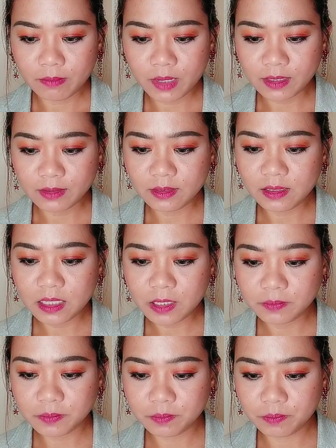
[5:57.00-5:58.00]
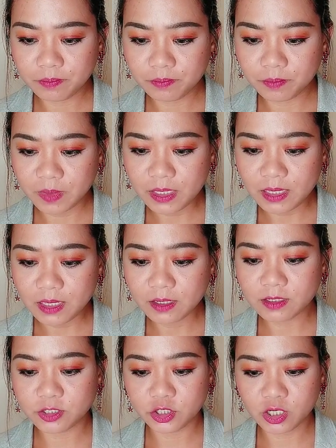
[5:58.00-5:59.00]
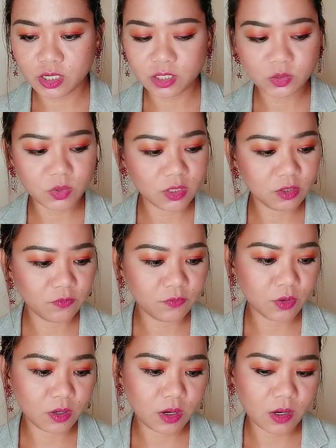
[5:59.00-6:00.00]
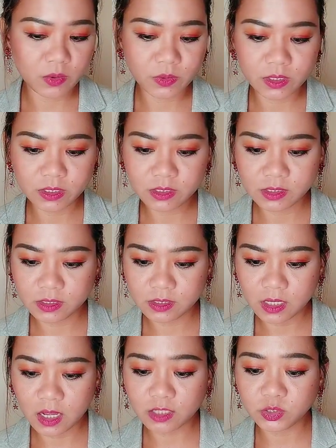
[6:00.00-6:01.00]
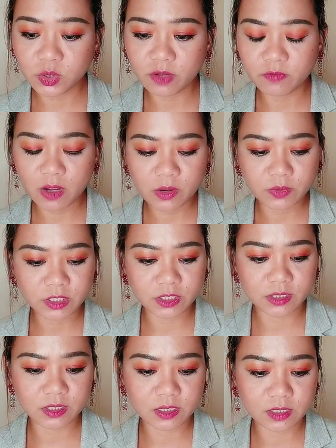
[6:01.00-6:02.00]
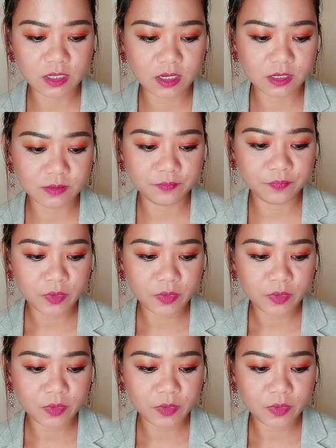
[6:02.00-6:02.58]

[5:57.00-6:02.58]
Matte lip ink siya 24 hours, uh, ah, 12 hours stay din.